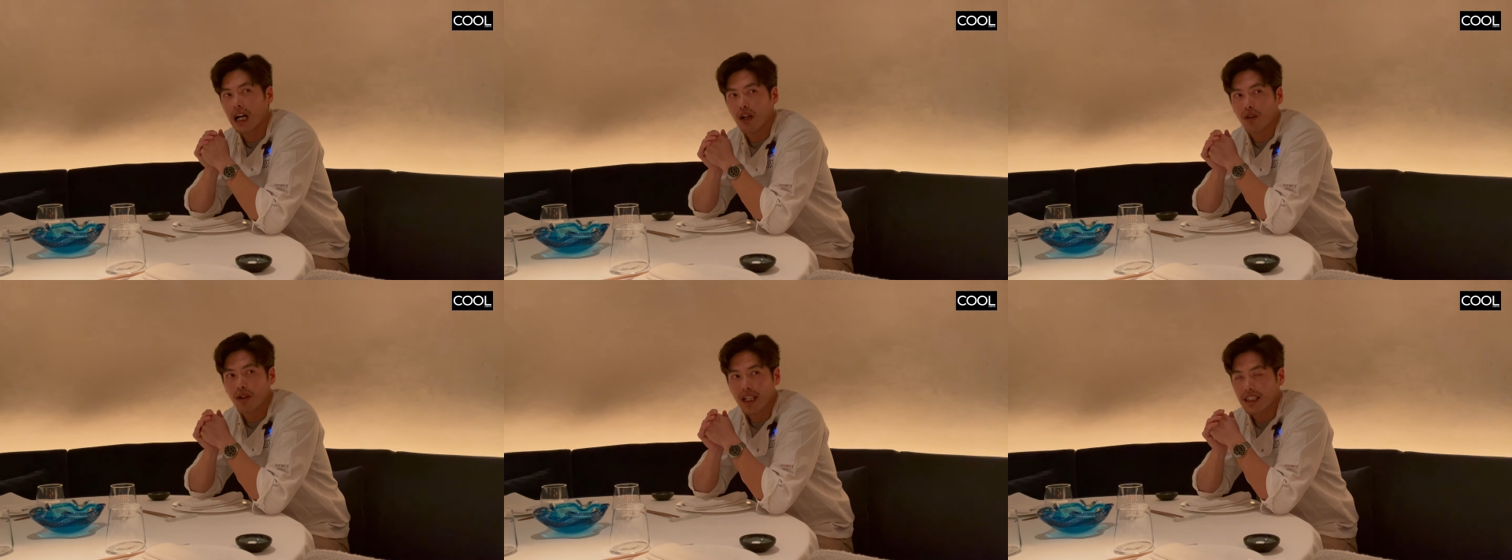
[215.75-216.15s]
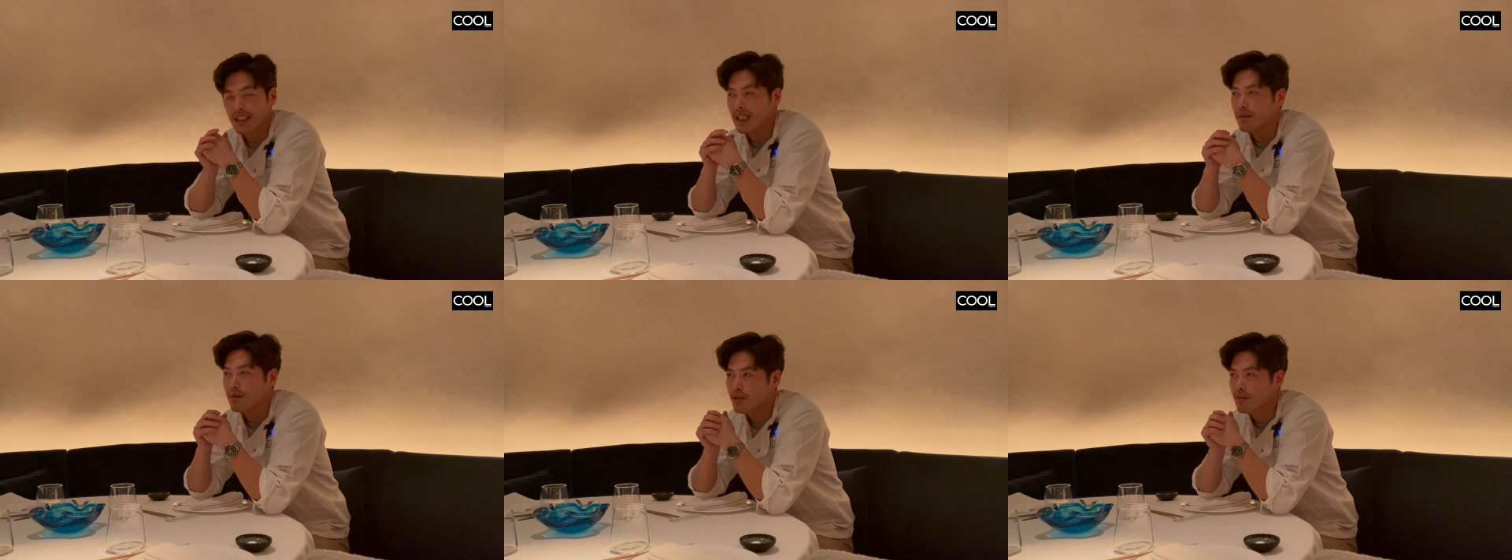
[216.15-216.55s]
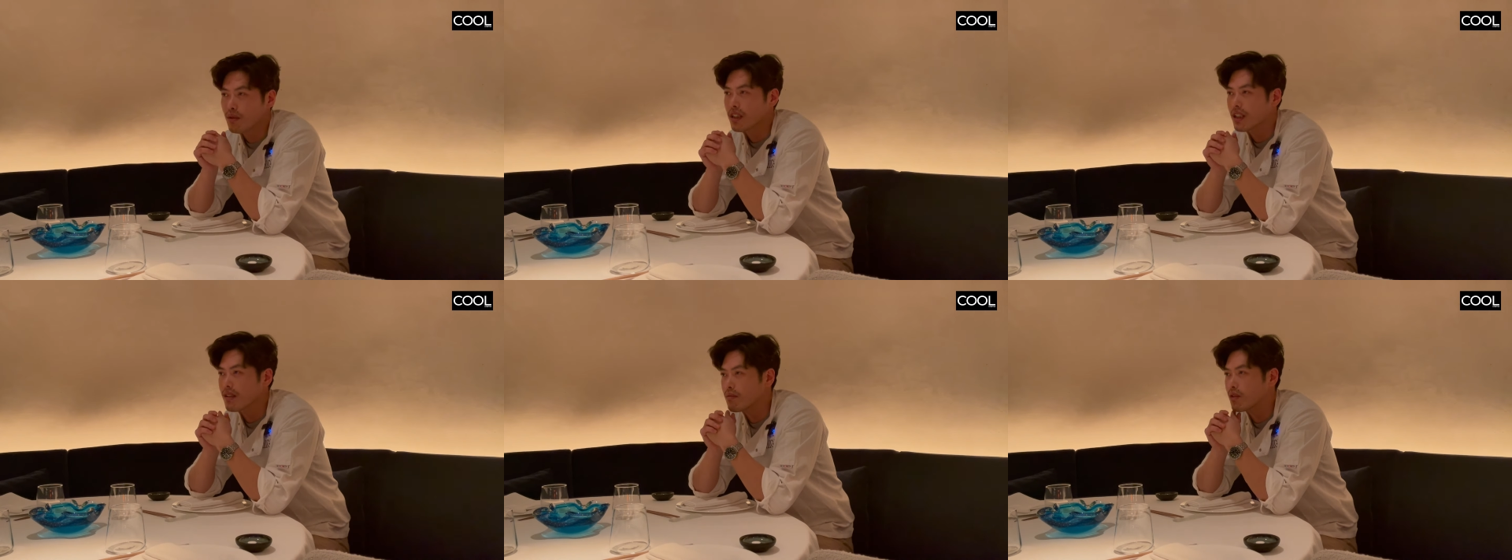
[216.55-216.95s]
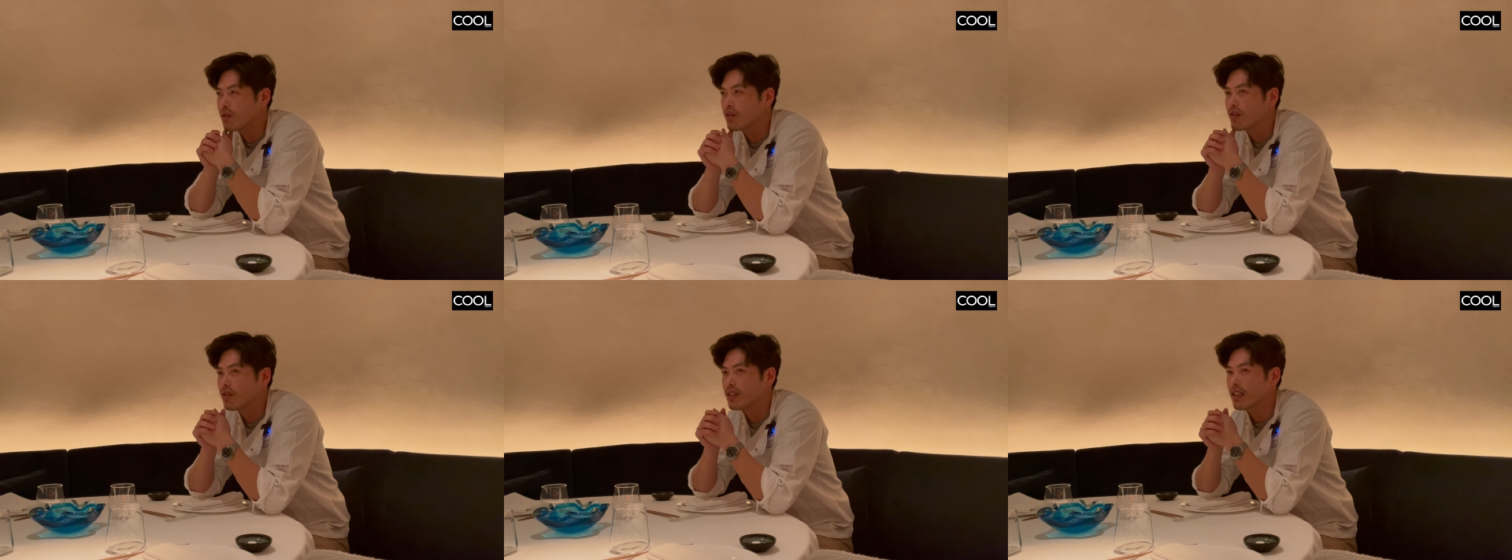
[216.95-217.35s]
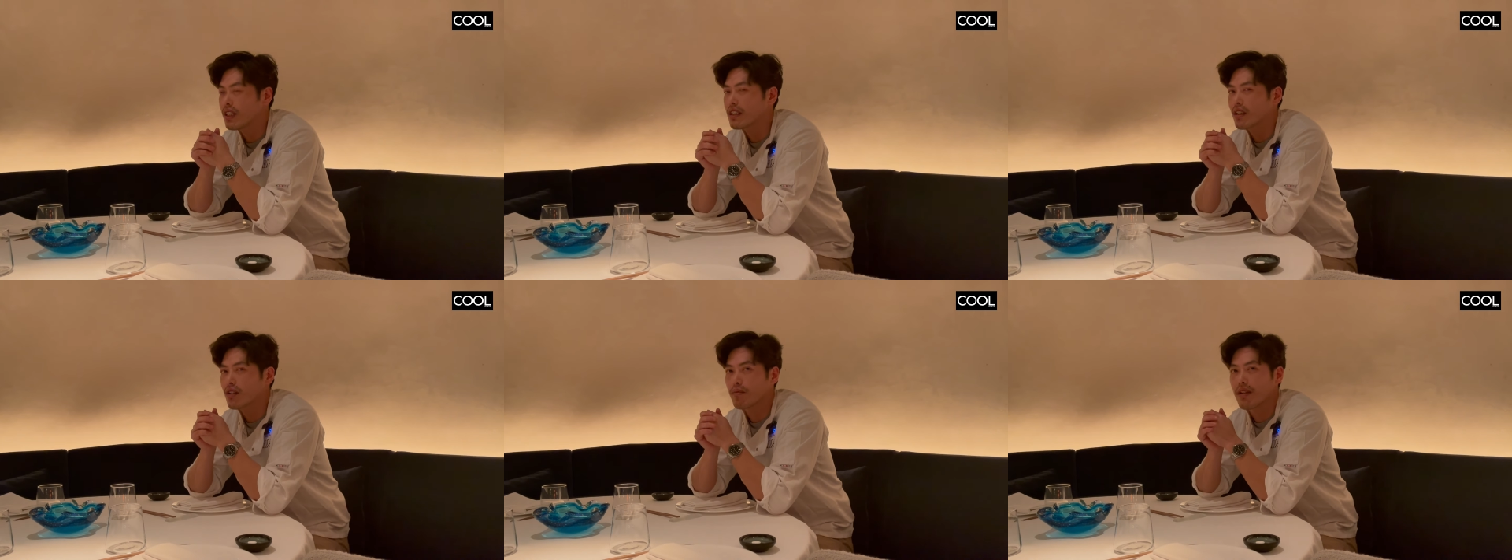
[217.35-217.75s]
ahora estamos, por ejemplo,
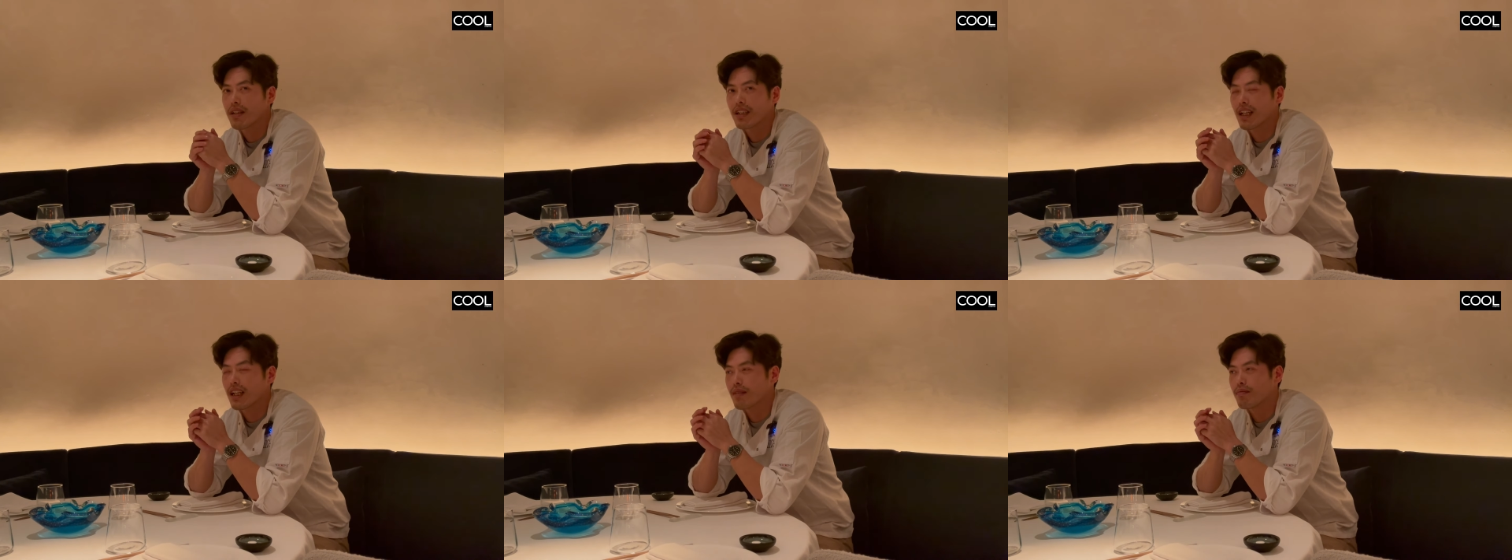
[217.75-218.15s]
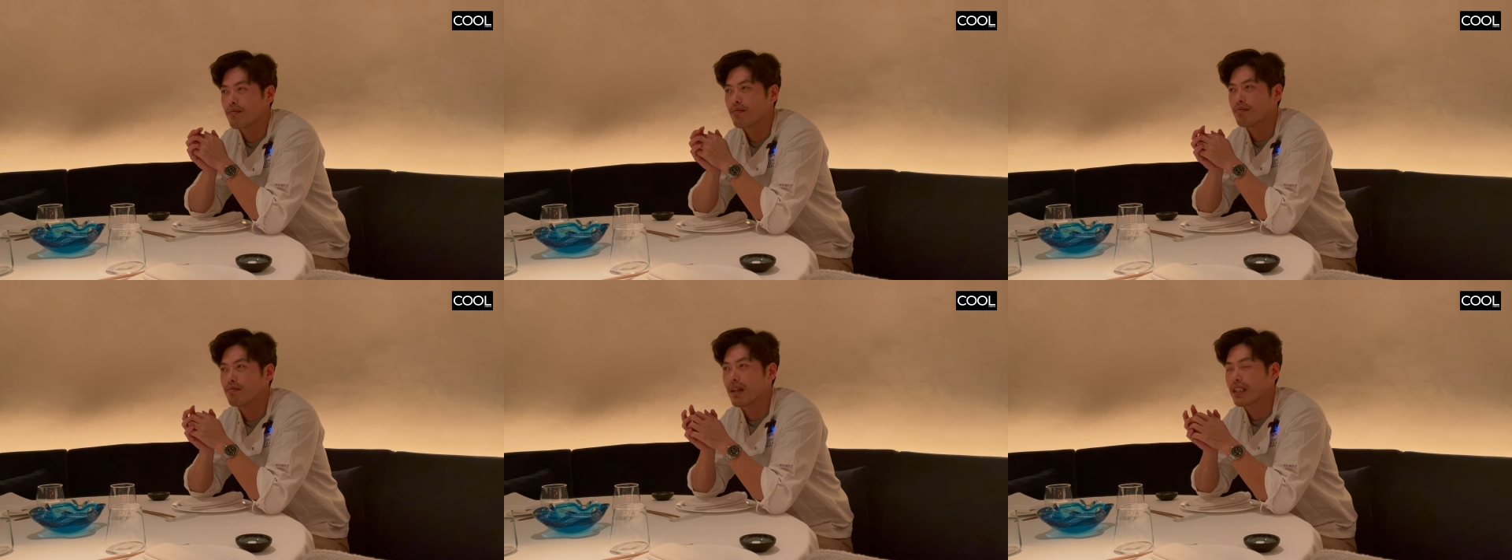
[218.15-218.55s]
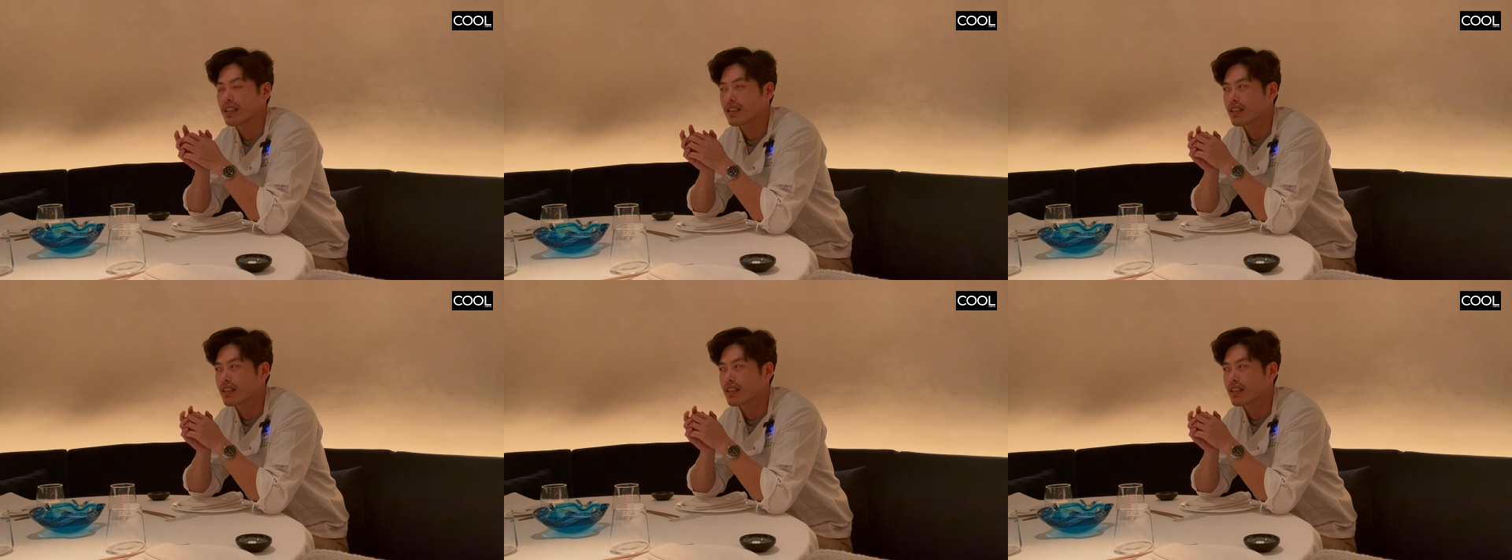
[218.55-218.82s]
intentando mezclar más